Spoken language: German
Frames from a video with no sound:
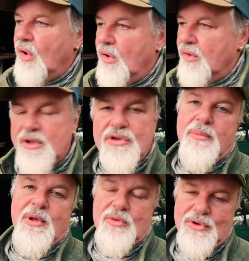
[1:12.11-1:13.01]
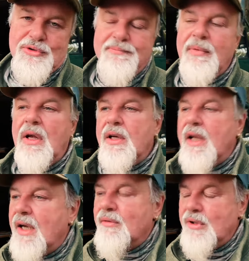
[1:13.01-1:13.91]
Und das ist schon mal gut.
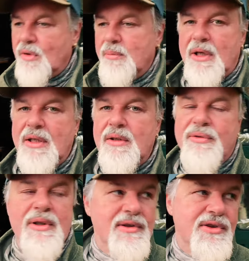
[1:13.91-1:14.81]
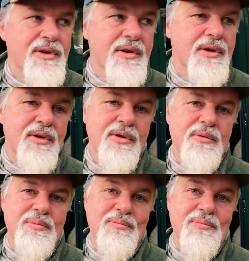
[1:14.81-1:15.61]
Naja, wie auch immer, jedenfalls äh,